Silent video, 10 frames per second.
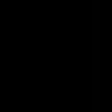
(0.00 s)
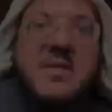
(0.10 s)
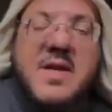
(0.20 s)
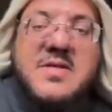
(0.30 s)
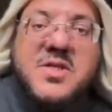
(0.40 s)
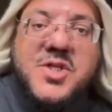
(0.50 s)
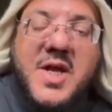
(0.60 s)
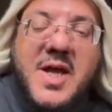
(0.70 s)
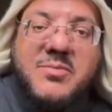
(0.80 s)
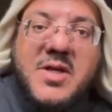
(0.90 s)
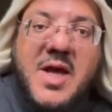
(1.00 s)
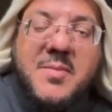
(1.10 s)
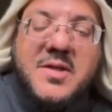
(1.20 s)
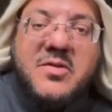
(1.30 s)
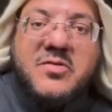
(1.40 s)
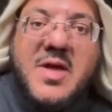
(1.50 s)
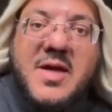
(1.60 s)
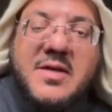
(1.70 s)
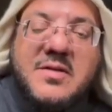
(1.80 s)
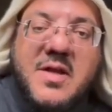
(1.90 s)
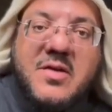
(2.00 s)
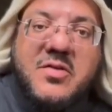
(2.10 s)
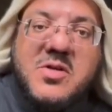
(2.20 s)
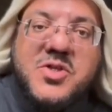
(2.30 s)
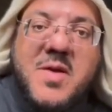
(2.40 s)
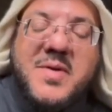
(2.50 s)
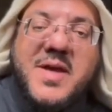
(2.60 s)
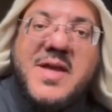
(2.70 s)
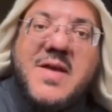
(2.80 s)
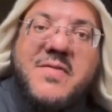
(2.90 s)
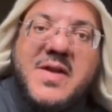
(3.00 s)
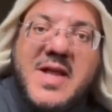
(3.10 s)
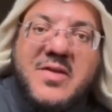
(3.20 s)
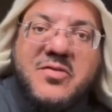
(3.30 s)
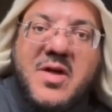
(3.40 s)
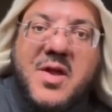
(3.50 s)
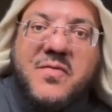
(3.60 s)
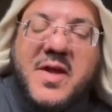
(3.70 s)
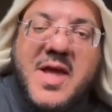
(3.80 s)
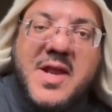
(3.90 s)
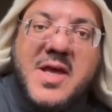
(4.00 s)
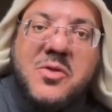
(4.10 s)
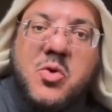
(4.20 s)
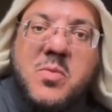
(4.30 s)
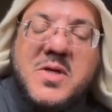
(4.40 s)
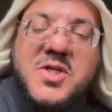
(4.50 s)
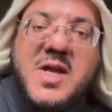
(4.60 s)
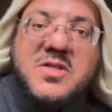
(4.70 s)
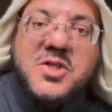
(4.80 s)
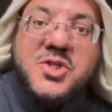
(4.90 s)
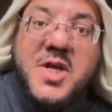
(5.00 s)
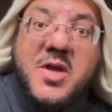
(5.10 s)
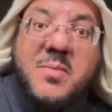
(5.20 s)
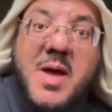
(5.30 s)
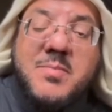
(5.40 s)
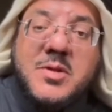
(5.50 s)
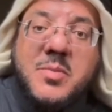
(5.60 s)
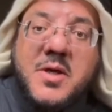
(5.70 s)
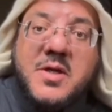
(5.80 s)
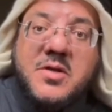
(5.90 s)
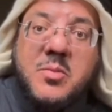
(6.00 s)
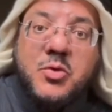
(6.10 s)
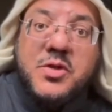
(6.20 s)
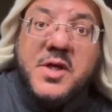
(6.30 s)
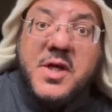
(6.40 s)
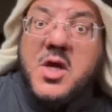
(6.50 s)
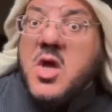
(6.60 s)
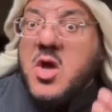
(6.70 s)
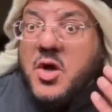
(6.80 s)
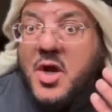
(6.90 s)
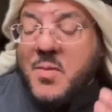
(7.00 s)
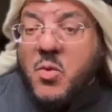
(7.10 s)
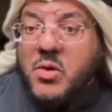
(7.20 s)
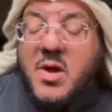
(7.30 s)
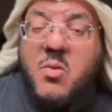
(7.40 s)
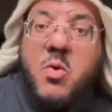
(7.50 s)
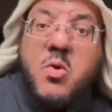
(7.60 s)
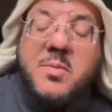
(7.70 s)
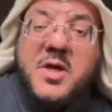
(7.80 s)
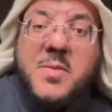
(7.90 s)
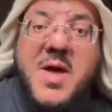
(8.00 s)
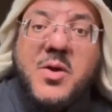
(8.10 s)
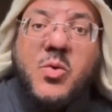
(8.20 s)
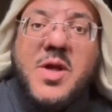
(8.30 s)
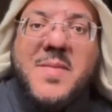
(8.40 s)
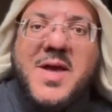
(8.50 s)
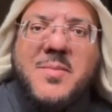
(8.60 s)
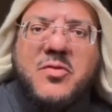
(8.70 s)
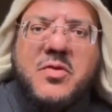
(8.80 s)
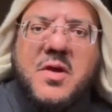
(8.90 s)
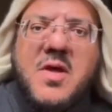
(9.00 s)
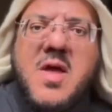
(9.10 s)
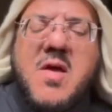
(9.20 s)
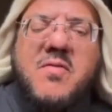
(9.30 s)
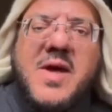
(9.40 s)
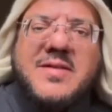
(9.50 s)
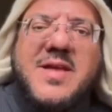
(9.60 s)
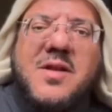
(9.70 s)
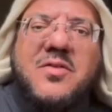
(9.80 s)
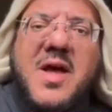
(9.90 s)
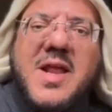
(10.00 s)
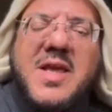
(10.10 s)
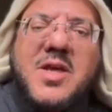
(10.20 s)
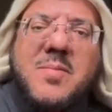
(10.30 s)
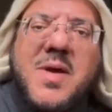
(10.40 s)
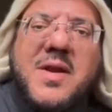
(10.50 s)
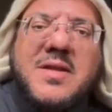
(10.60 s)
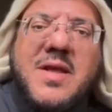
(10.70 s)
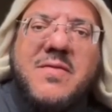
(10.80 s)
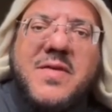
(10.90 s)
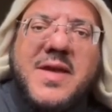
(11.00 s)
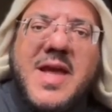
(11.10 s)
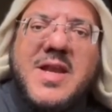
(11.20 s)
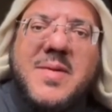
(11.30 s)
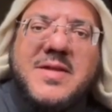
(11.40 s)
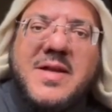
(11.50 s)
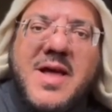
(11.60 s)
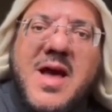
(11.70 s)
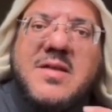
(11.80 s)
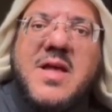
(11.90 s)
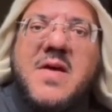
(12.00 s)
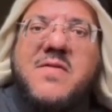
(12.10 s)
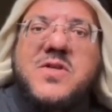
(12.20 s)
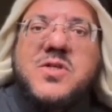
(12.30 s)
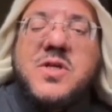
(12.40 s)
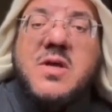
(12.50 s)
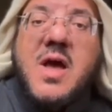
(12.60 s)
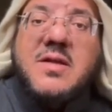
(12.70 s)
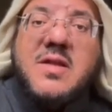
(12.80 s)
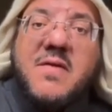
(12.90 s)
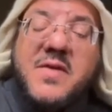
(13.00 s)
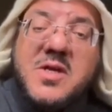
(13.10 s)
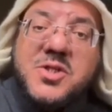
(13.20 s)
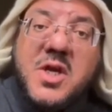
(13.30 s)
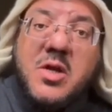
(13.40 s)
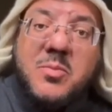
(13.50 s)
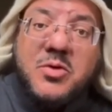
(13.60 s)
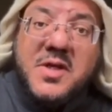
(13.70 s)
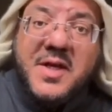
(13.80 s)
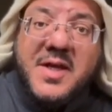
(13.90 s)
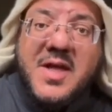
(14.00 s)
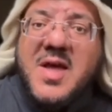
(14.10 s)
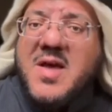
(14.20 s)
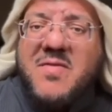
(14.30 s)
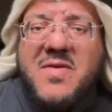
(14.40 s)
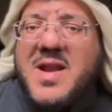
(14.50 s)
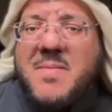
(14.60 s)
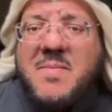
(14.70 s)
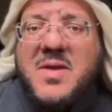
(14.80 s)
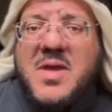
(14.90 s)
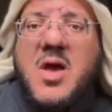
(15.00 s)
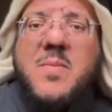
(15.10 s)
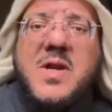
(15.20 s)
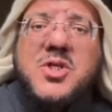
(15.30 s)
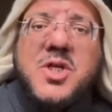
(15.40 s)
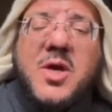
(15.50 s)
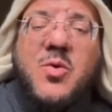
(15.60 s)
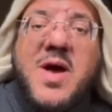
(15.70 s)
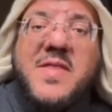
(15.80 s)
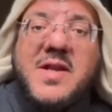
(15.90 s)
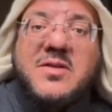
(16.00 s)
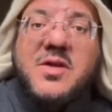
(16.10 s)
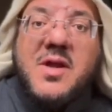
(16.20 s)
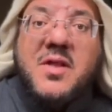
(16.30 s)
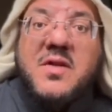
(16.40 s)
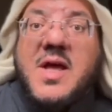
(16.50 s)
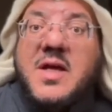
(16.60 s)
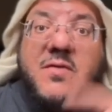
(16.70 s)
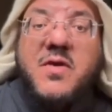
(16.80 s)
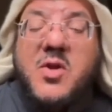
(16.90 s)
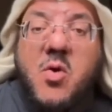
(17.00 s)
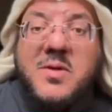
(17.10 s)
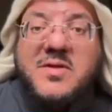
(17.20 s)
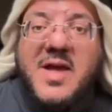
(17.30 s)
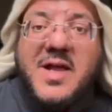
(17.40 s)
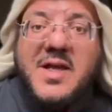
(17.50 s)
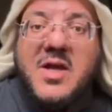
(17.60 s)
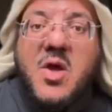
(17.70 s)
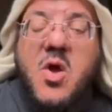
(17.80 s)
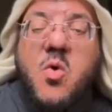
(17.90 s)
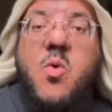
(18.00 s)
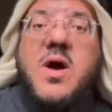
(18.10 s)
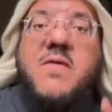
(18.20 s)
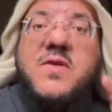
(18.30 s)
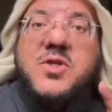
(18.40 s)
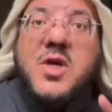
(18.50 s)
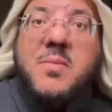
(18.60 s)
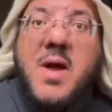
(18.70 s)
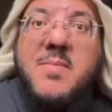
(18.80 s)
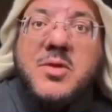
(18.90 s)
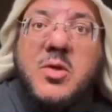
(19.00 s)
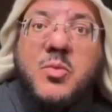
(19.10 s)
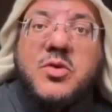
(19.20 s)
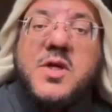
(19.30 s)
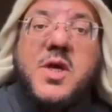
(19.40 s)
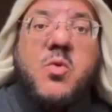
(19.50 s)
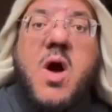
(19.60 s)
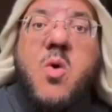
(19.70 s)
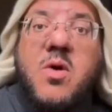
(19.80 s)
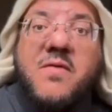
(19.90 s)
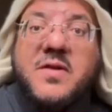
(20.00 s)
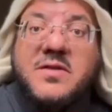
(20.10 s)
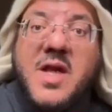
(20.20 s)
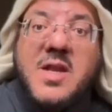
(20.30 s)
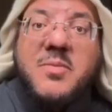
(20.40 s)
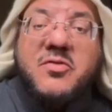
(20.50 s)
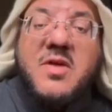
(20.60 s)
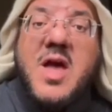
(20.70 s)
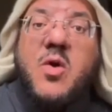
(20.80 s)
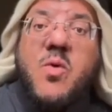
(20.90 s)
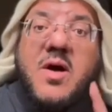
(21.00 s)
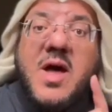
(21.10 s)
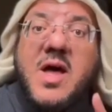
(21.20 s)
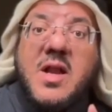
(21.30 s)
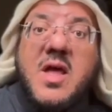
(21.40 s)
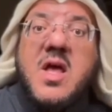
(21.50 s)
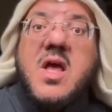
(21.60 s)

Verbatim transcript: درس الشيخ عبد الحميد الساحر الدراسة الجامعية في الأزهر فكان يحضر مجالس الشيخ محمد بخيت المطيعي رحمه الله وهو من كبار علماء مصر فاعترض عليهم مرة في كلمة أخطأ, في الشيء أخطأ فيها الشيخ المطيعي فلم يقبل الشيخ هذا الاعتراض لكن في اليوم التالي وقف الشيخ محمد المطيعي وأوقف الطالب السائح وقال